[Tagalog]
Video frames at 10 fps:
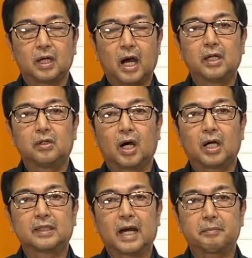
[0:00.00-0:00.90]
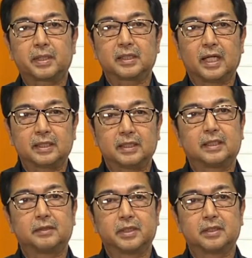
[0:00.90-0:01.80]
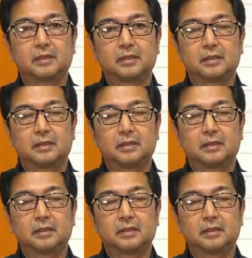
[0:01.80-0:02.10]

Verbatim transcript: ano ang dapat natin gawin.